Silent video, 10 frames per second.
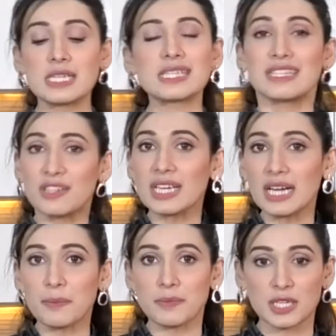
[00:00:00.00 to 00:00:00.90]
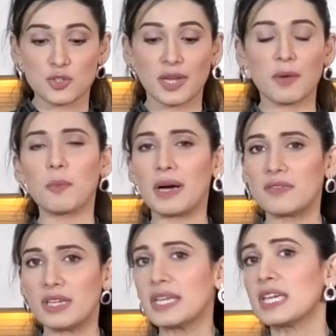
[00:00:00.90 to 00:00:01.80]
सिंदड़ी आम में जो है वो
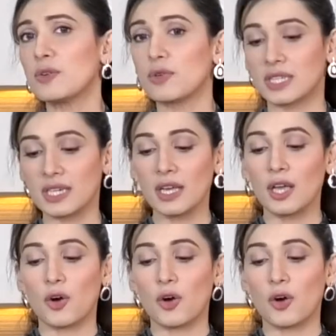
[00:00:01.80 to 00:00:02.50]
बाल बाल नहीं होते